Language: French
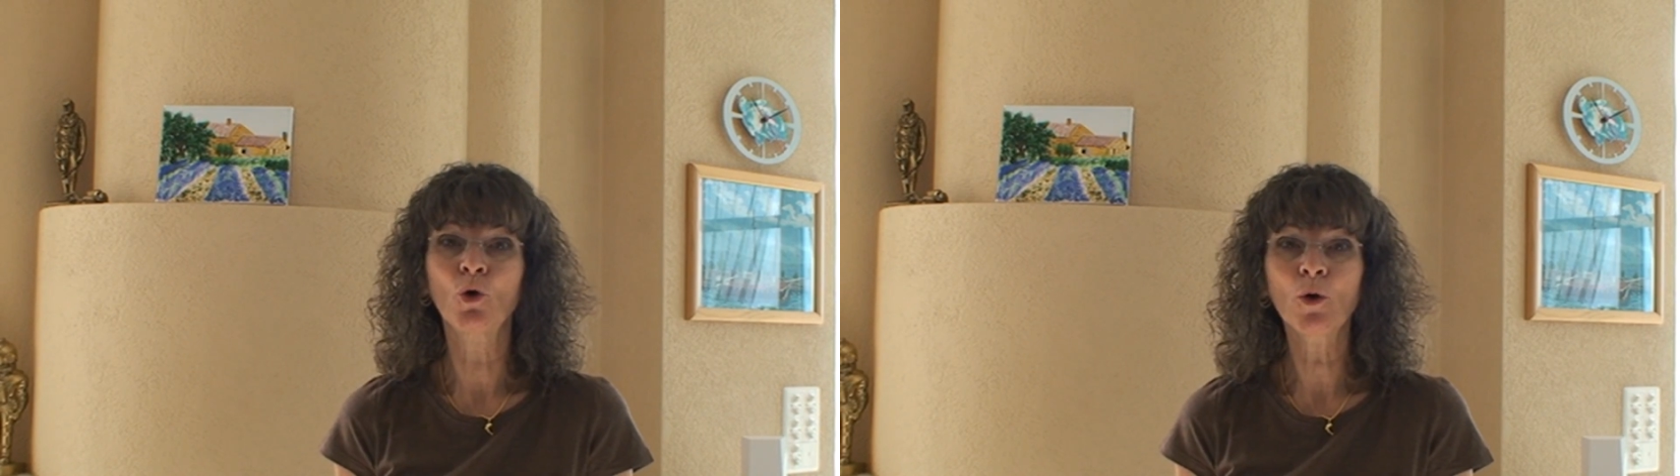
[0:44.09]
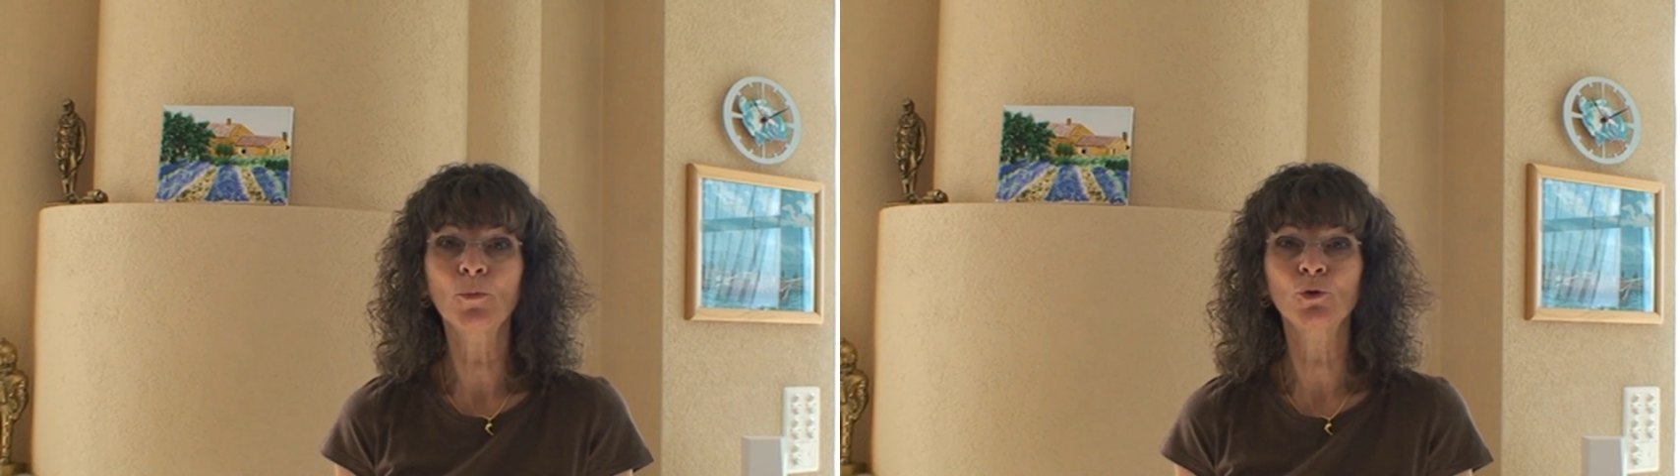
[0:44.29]

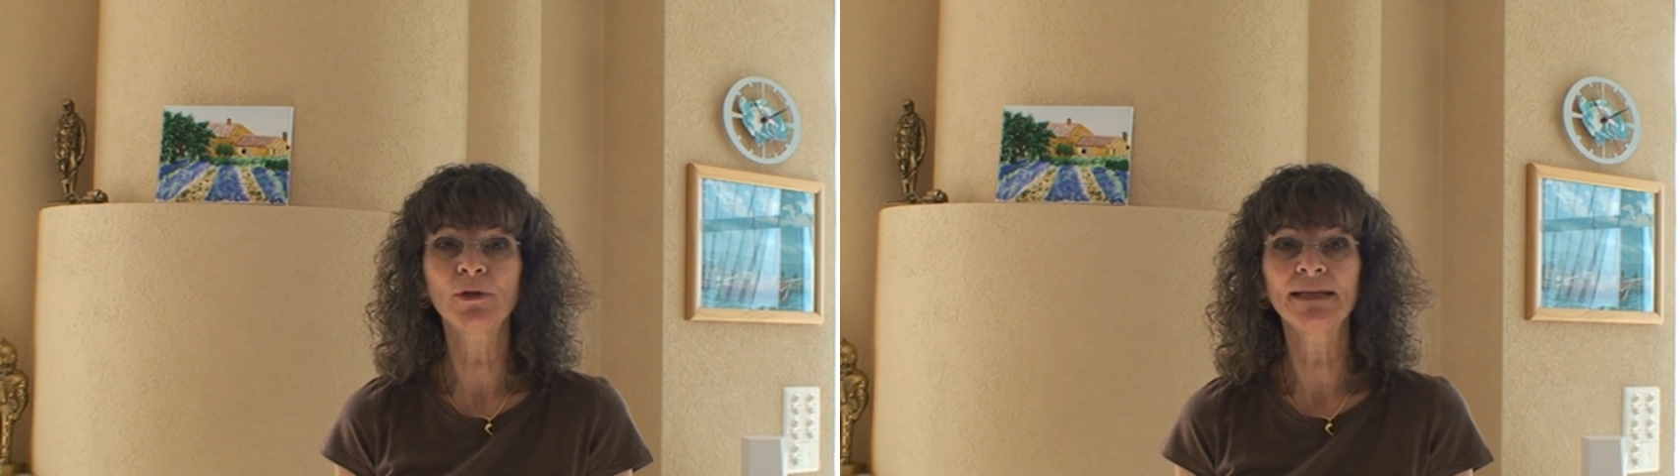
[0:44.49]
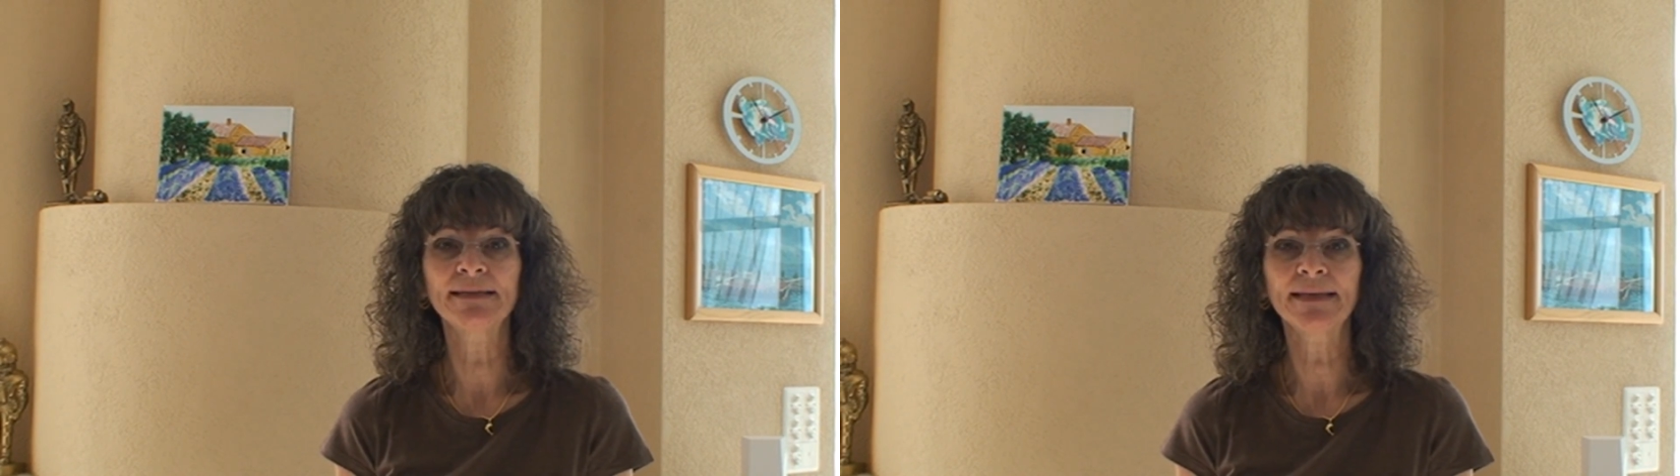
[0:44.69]
trop
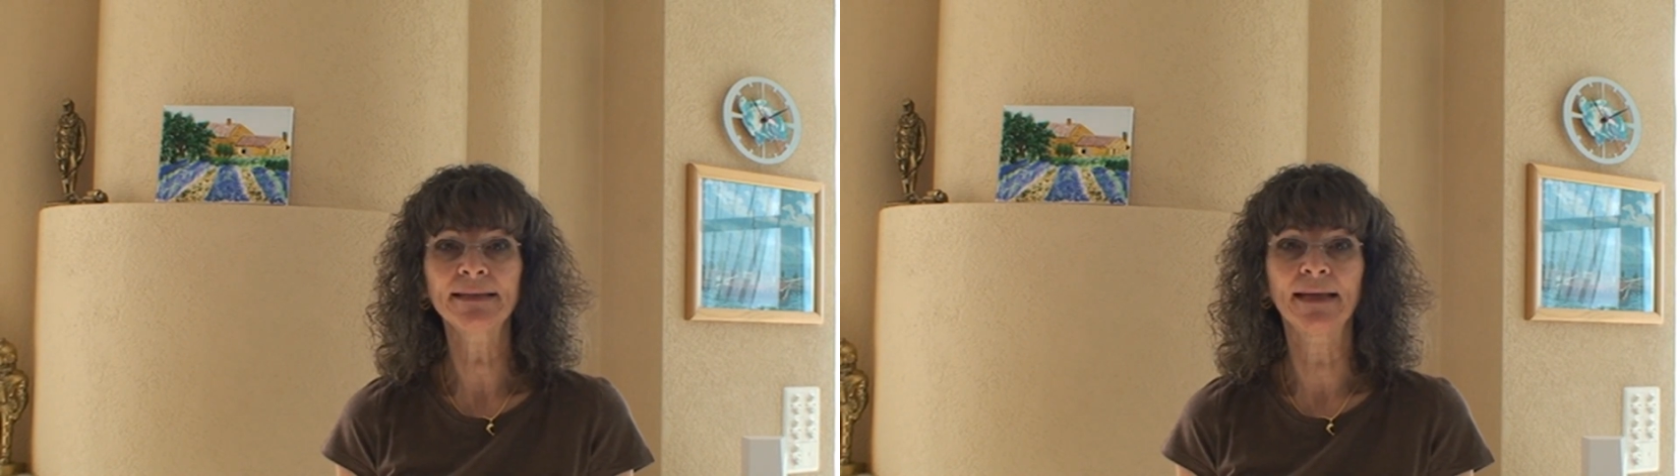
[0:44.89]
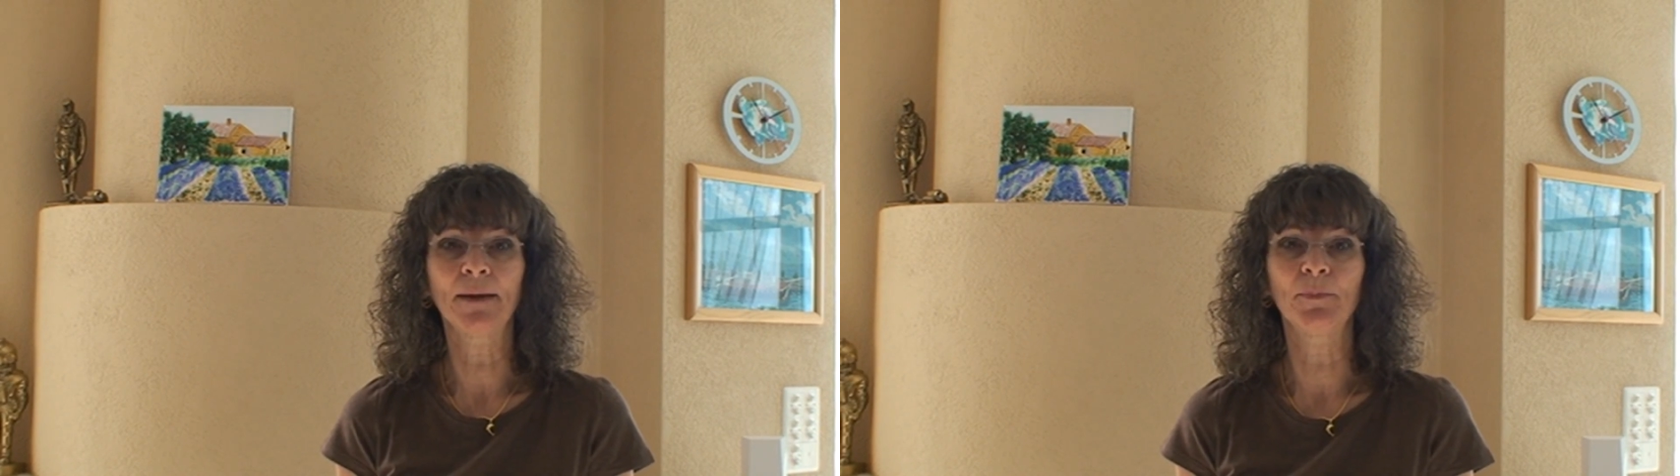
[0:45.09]
brûler les
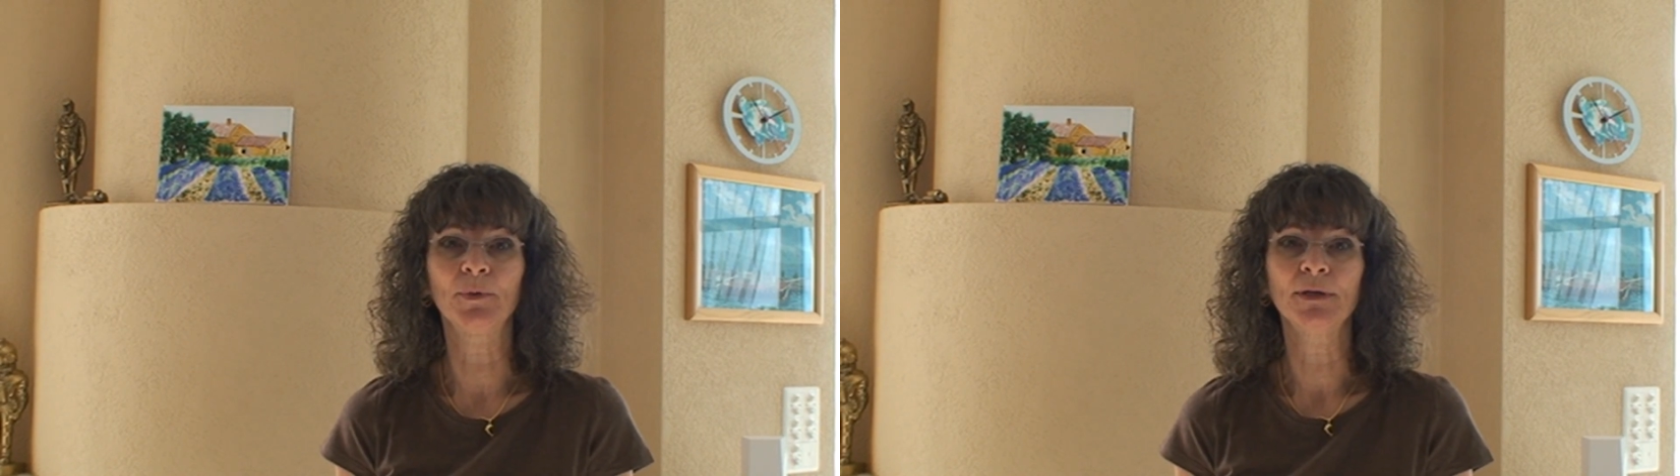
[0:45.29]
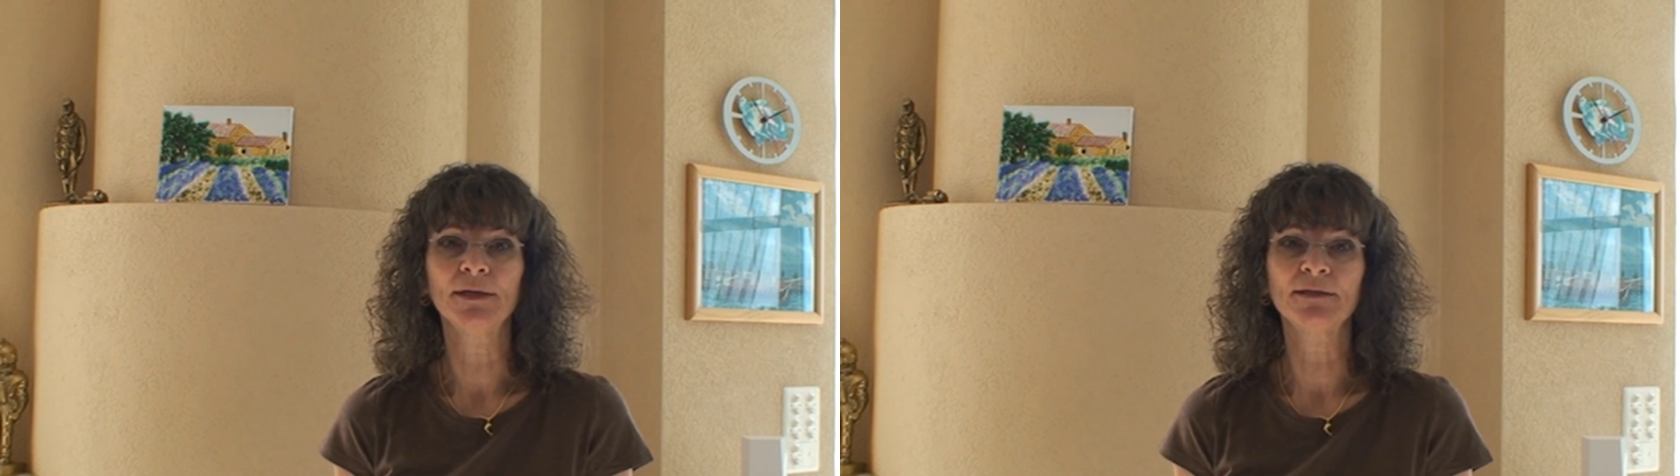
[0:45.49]
étapes